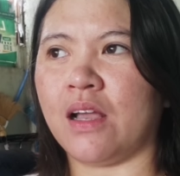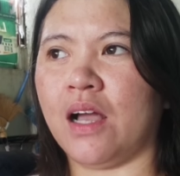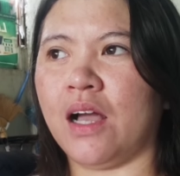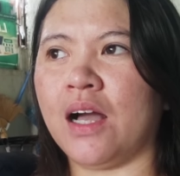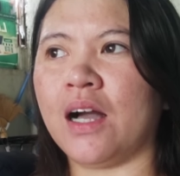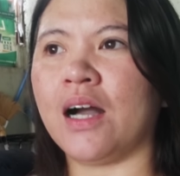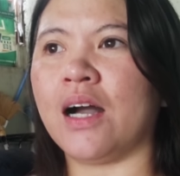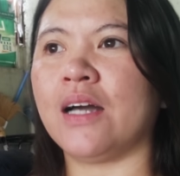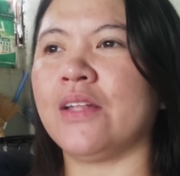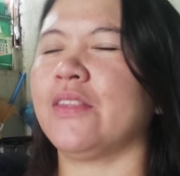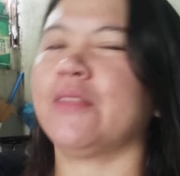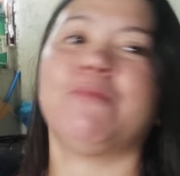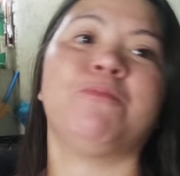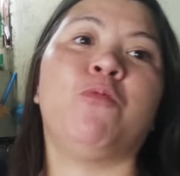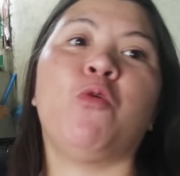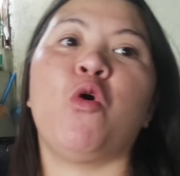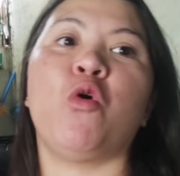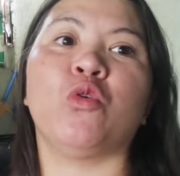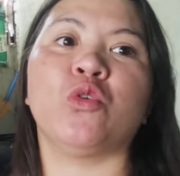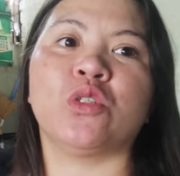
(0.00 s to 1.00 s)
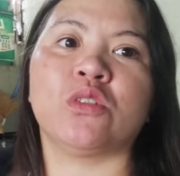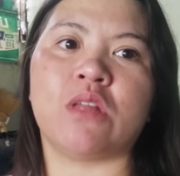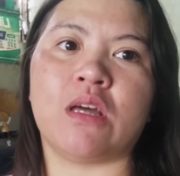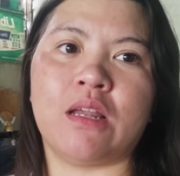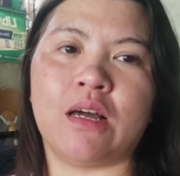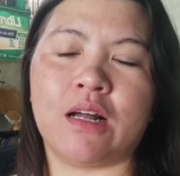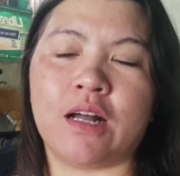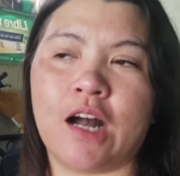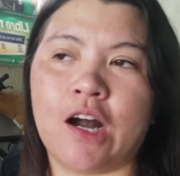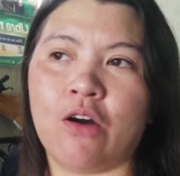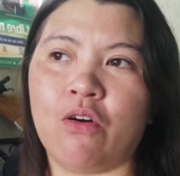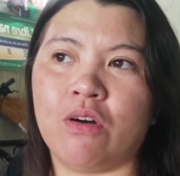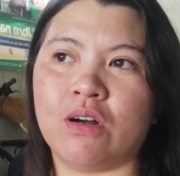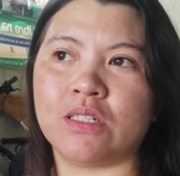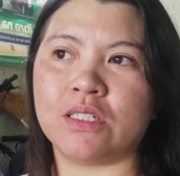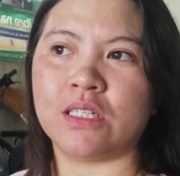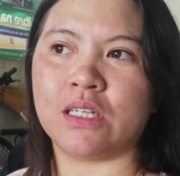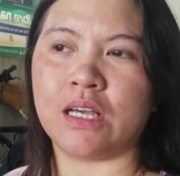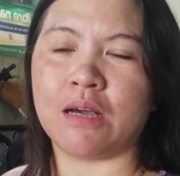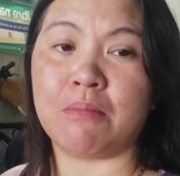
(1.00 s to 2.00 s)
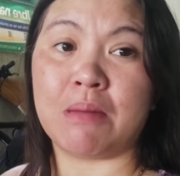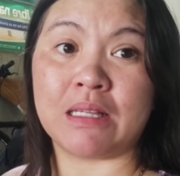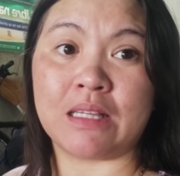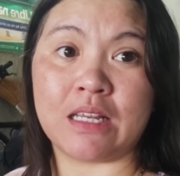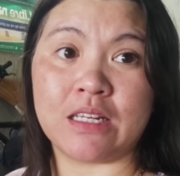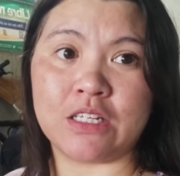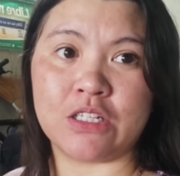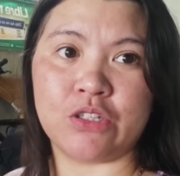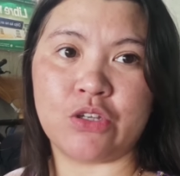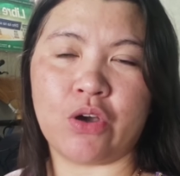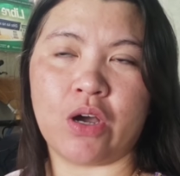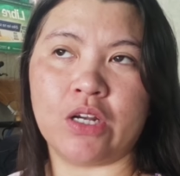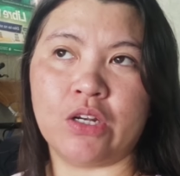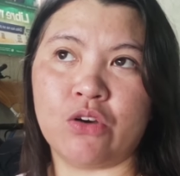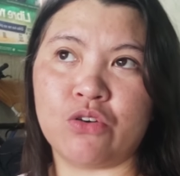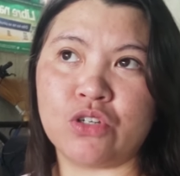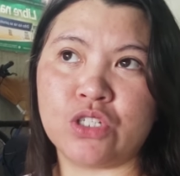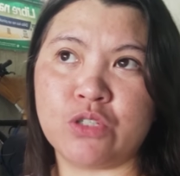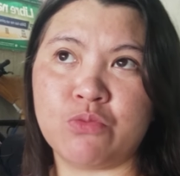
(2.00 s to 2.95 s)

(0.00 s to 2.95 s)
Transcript: uh, focus talaga ako kasi nga matalino yung anak ko.